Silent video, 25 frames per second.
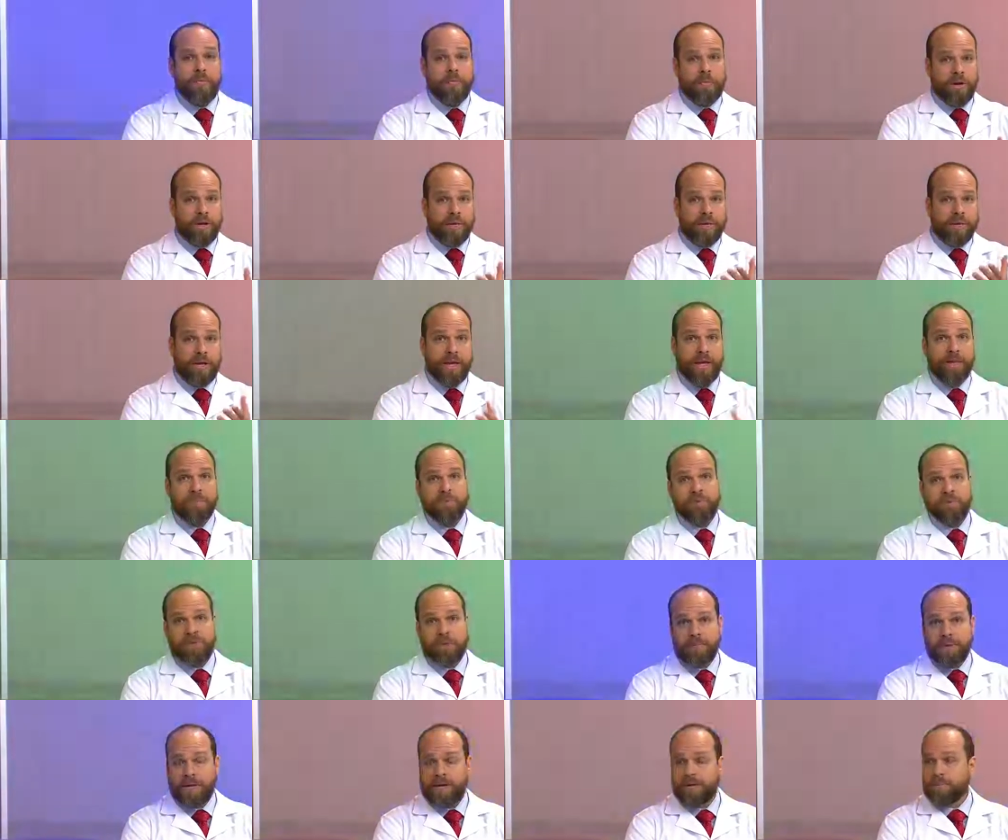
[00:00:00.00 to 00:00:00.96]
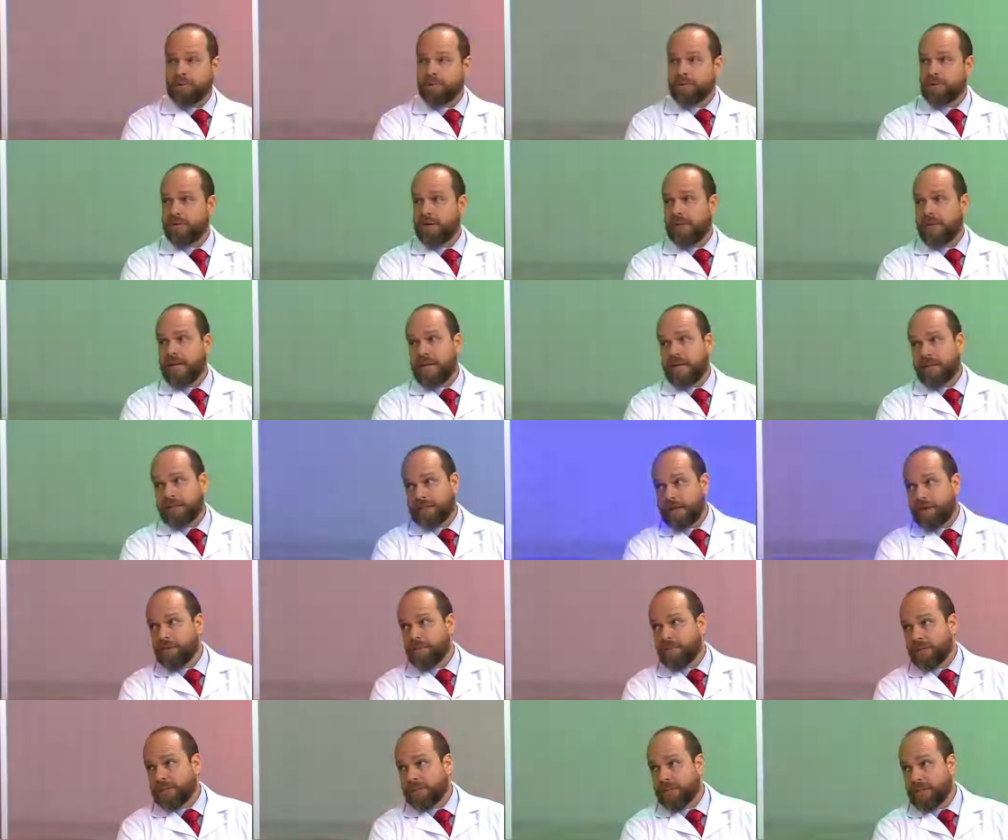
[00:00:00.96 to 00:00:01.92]
Pero veíamos también la posibilidad de
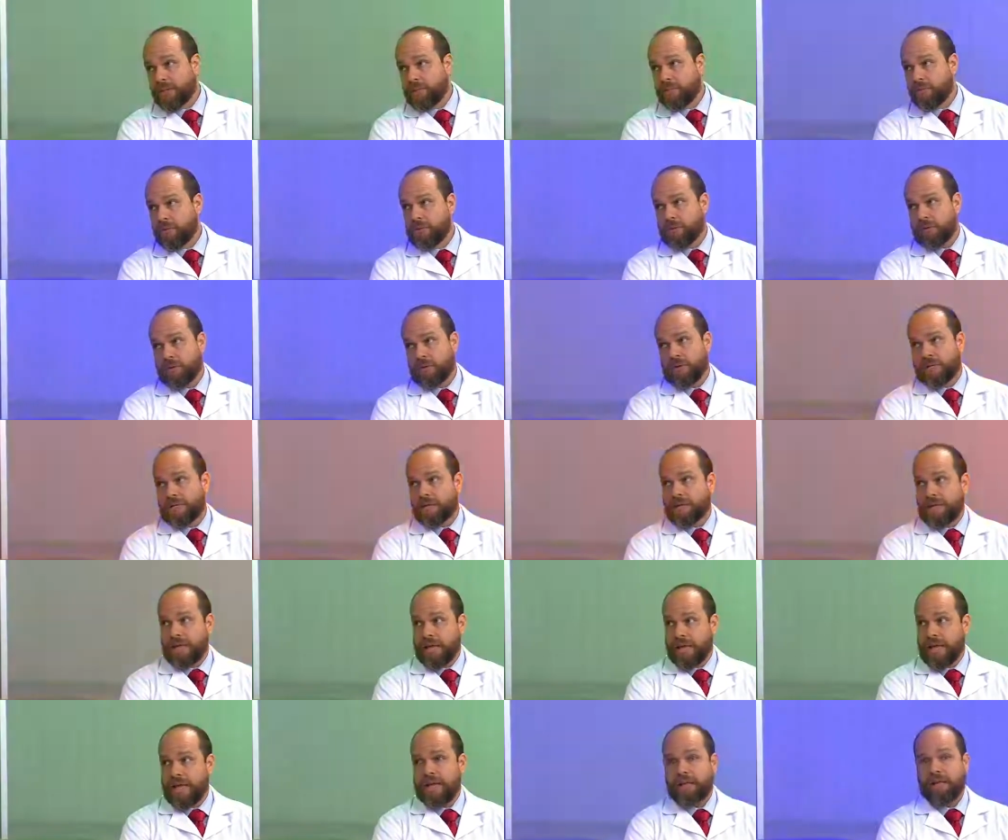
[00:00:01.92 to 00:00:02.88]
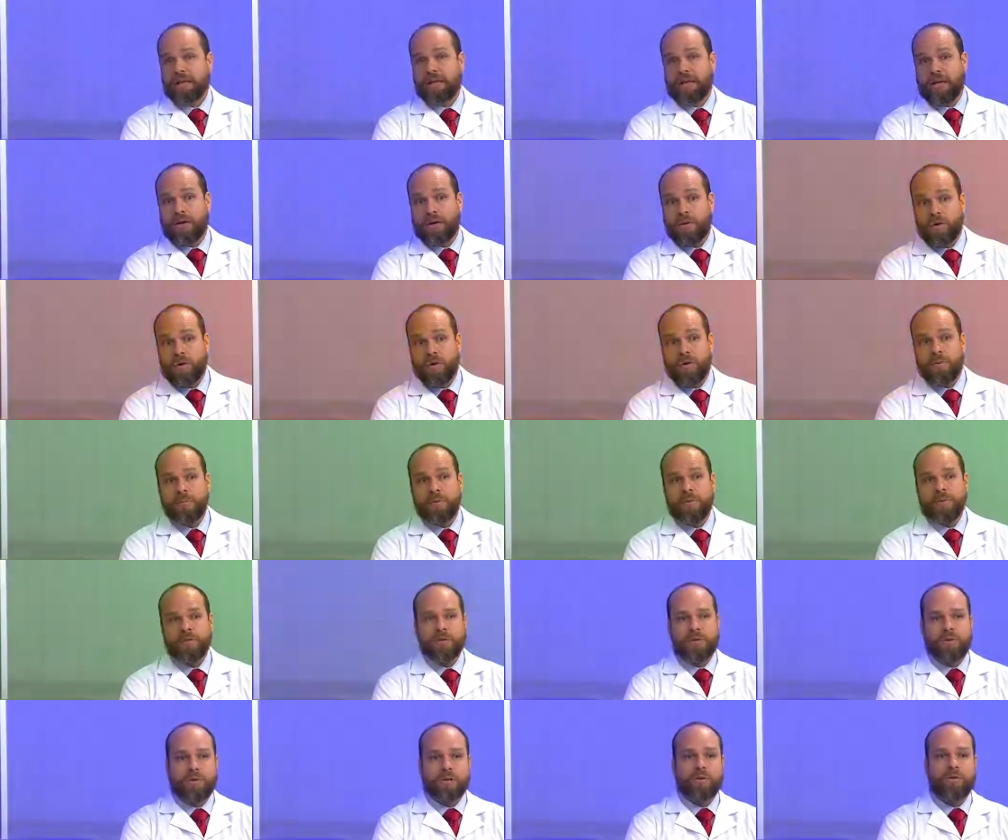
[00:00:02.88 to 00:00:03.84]
traumatismos o accidente, accidentes,
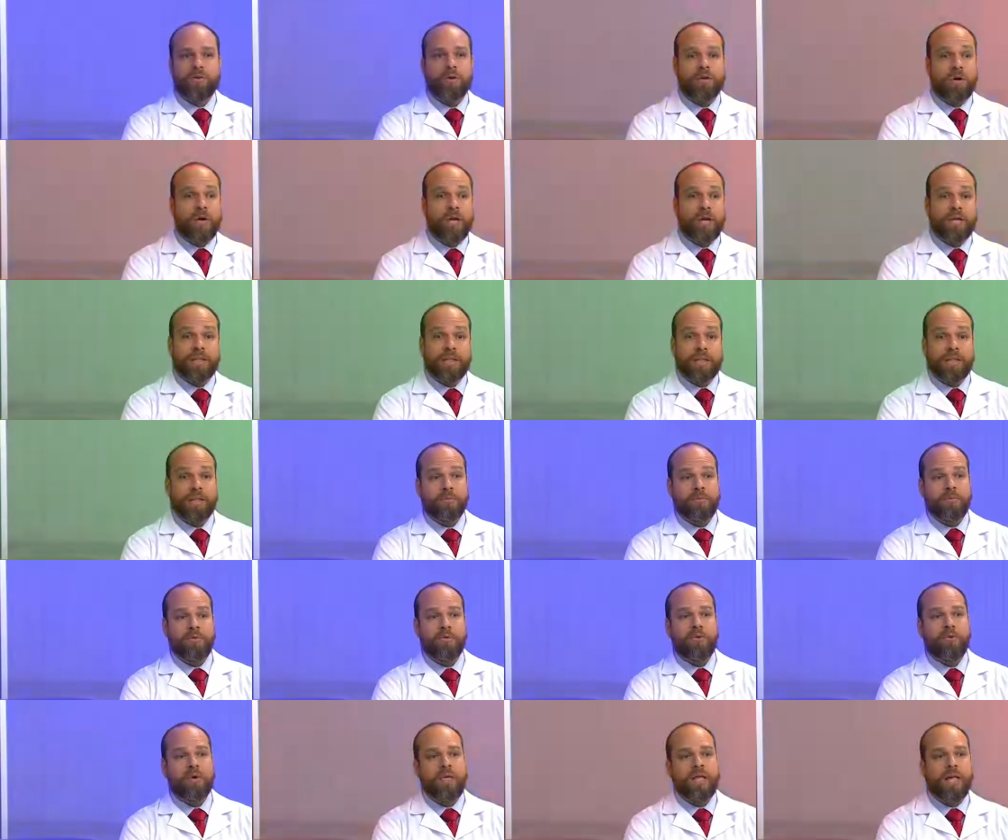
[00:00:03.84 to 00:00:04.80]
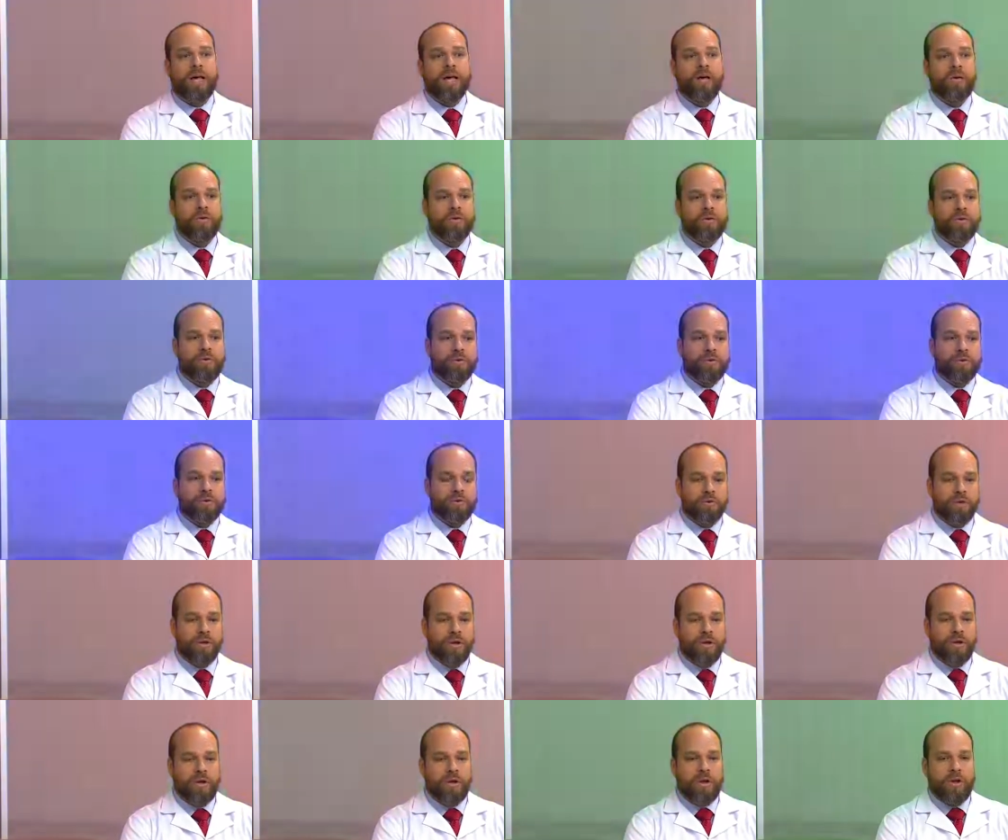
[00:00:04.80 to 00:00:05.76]
golpes, sobre todo hay que tener mucho cuidado con los
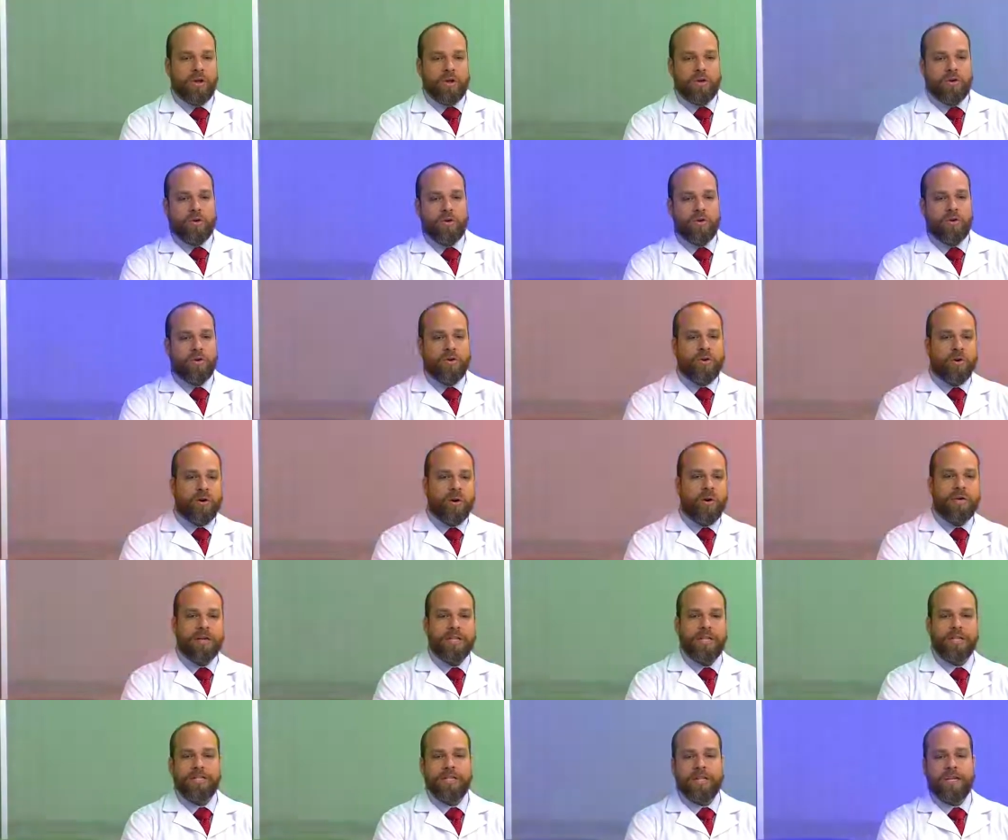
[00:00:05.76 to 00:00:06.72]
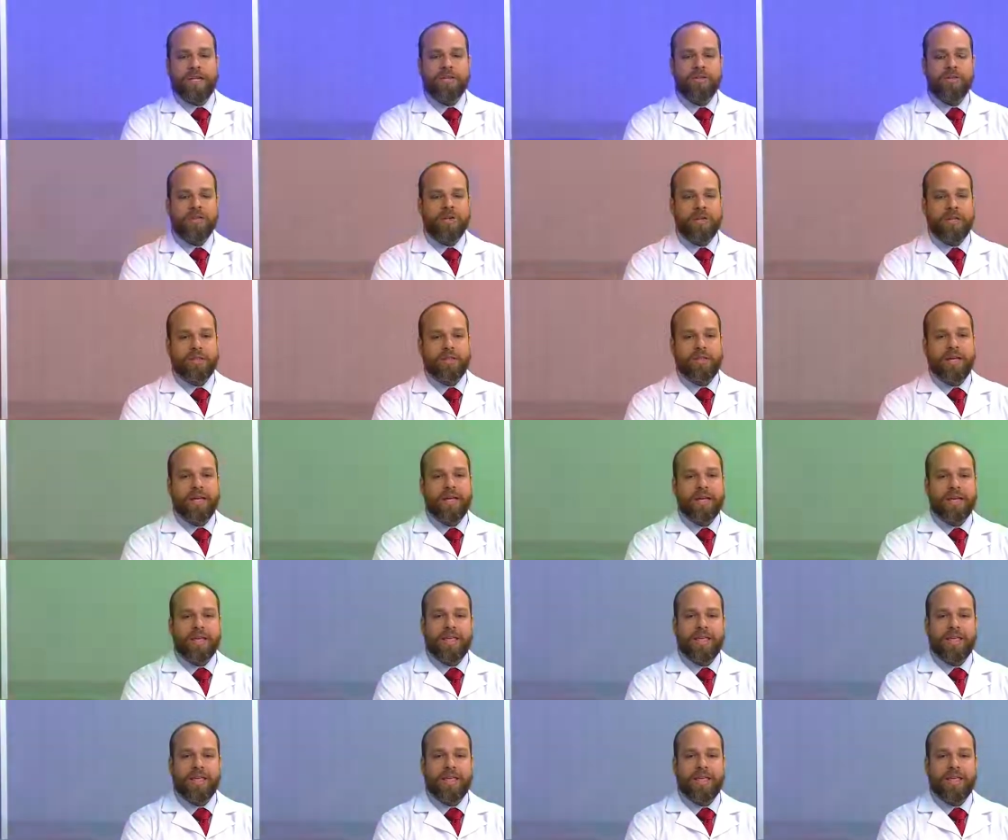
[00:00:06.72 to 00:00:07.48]
con los jóvenes y las señoritas en